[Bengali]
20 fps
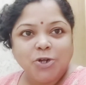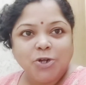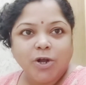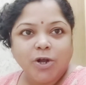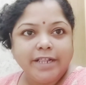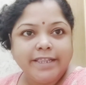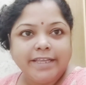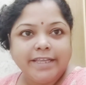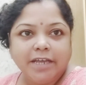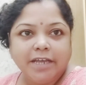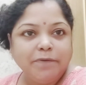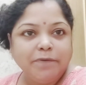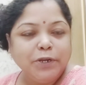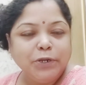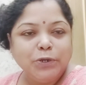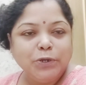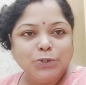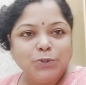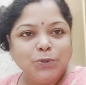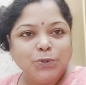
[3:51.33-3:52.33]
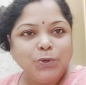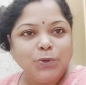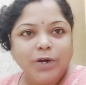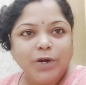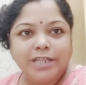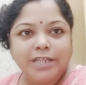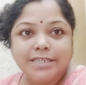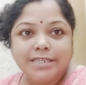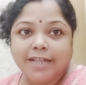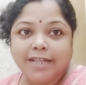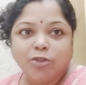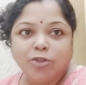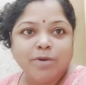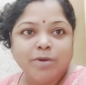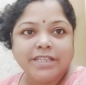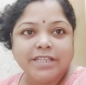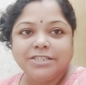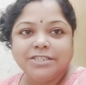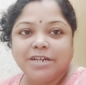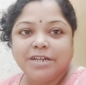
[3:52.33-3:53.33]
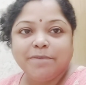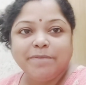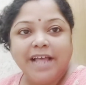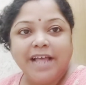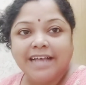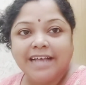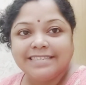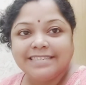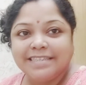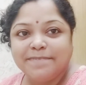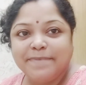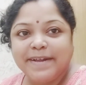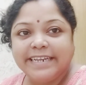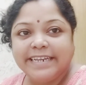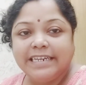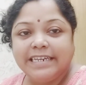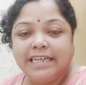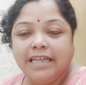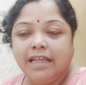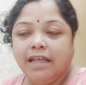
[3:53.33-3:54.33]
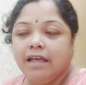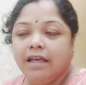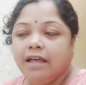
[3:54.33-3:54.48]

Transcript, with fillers: সকাল থেকে ভিডিও শুরু করেছি আর তোমাদের সামনে আসতে পারিনি